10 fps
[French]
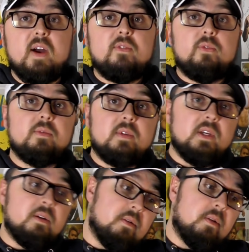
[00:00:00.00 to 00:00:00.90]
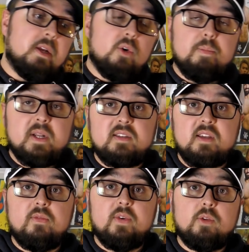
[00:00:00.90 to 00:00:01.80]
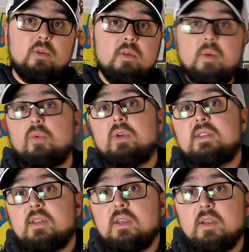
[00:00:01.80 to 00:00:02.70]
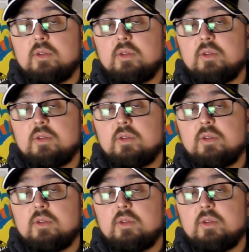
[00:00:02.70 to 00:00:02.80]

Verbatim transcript: à affronter euh, les copains de CFA2 hein, pour les aider,